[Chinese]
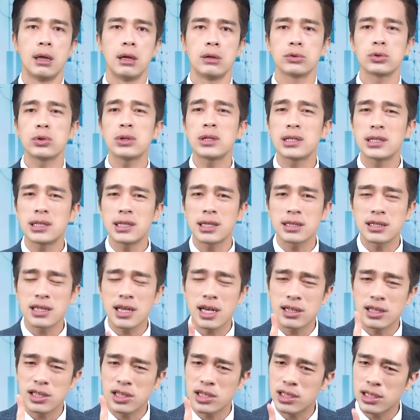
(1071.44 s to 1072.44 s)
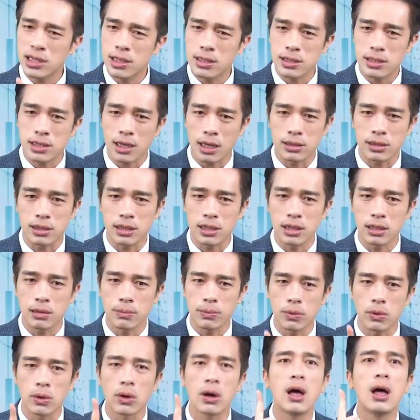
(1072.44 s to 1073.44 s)
所以现在是先涨第一
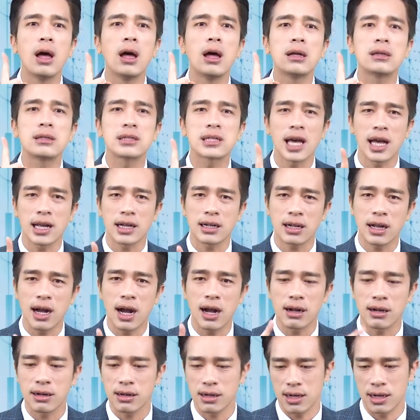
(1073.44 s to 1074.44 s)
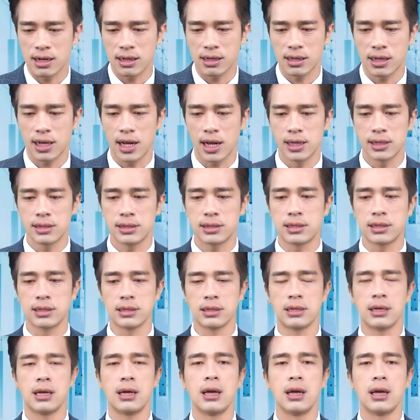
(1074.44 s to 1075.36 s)
波，才刚刚开始。